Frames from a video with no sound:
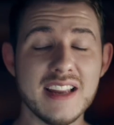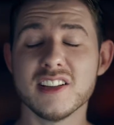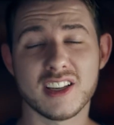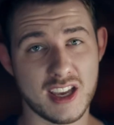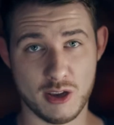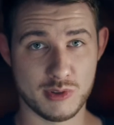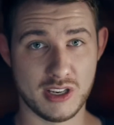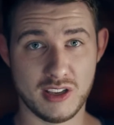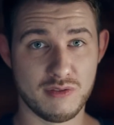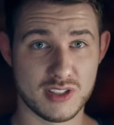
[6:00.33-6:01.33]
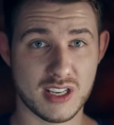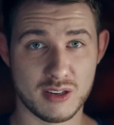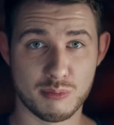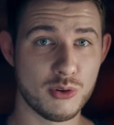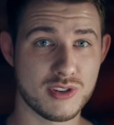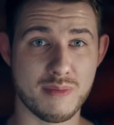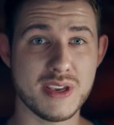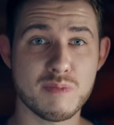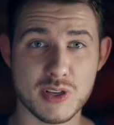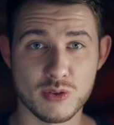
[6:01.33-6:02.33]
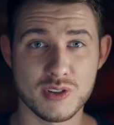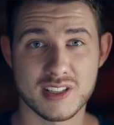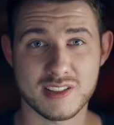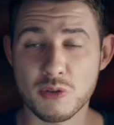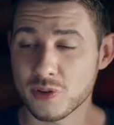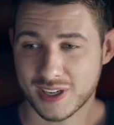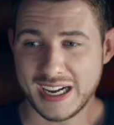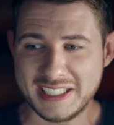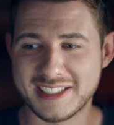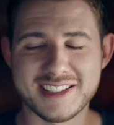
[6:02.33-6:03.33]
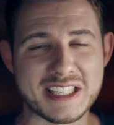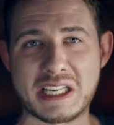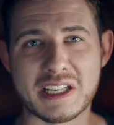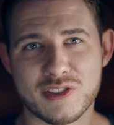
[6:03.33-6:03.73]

andere Games angeht, wie Skull Bones, habe ich persönlich das auch noch gar nicht gesehen.